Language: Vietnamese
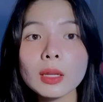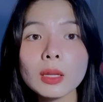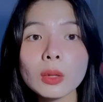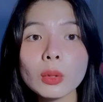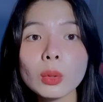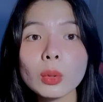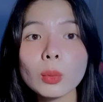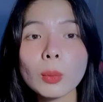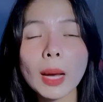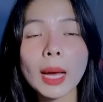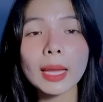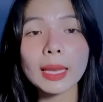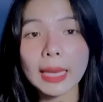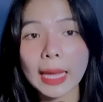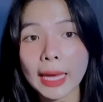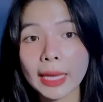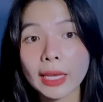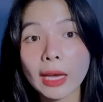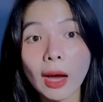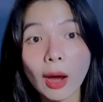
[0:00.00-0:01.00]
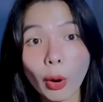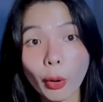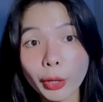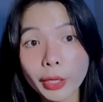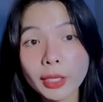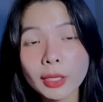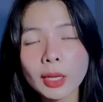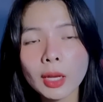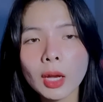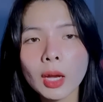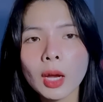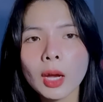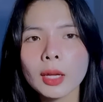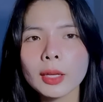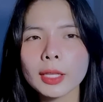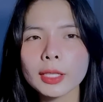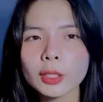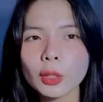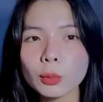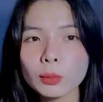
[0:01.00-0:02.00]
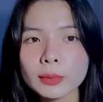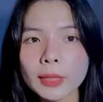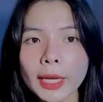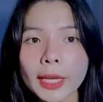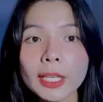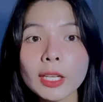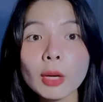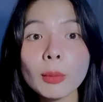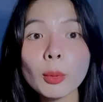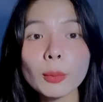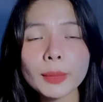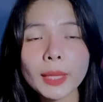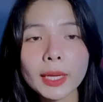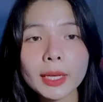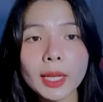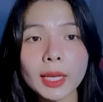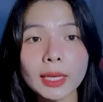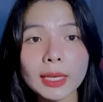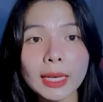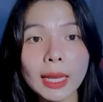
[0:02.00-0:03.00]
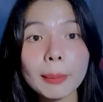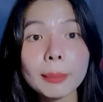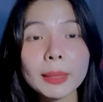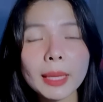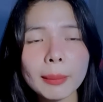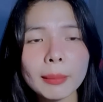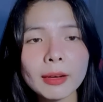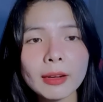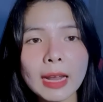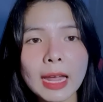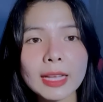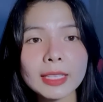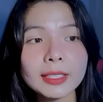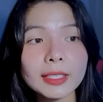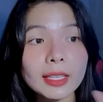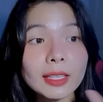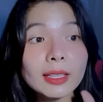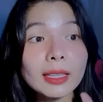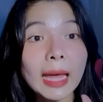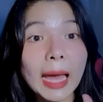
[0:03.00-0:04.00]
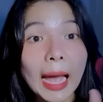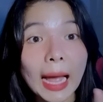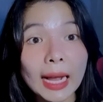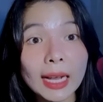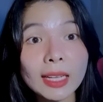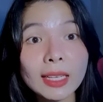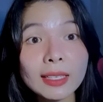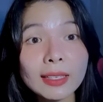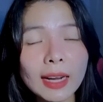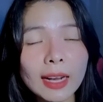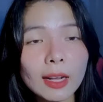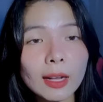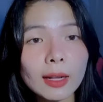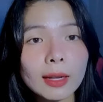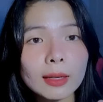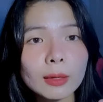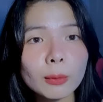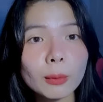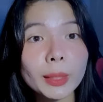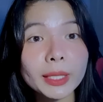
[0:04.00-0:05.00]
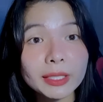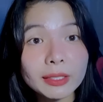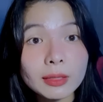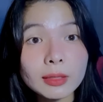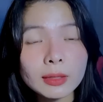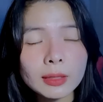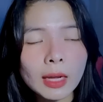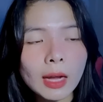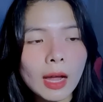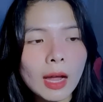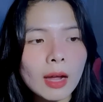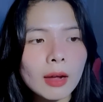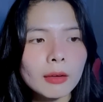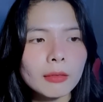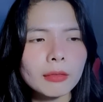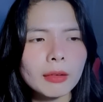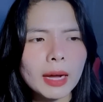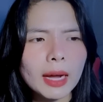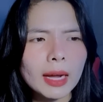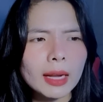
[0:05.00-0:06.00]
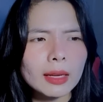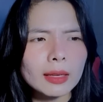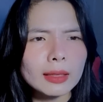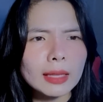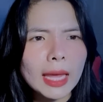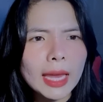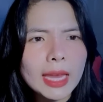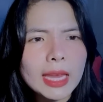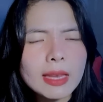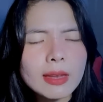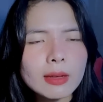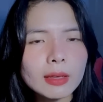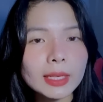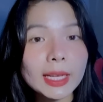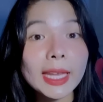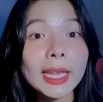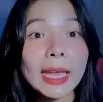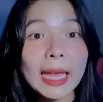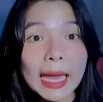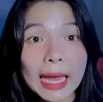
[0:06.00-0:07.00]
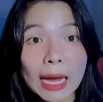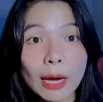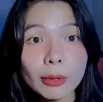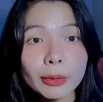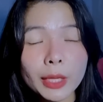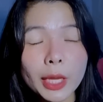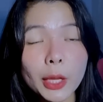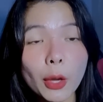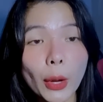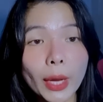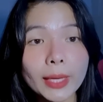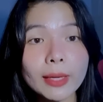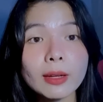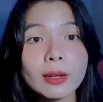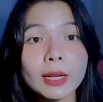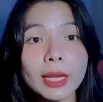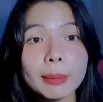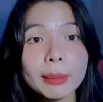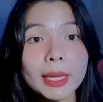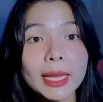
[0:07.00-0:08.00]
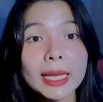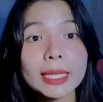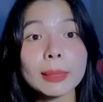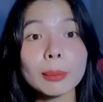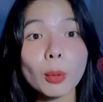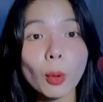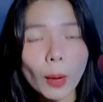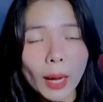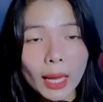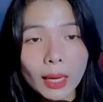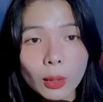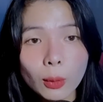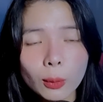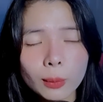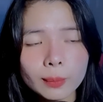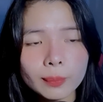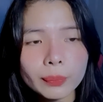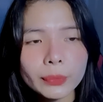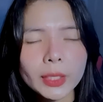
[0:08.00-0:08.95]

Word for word: đi lui qua lại hỏi thì cũng thấy có một gia đình lắp camera chĩa thẳng ra ngoài trước và thấy được cái ao với đoạn đường em đi ra tập hóa luôn